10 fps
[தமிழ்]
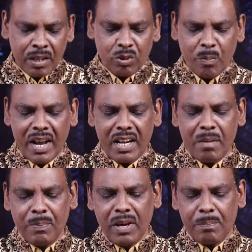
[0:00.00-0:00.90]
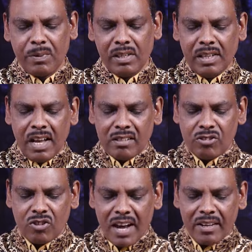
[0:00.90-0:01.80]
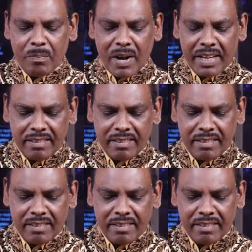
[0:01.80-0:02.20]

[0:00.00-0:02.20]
ஸோ மெனி பீப்புள் டிரைவ் பை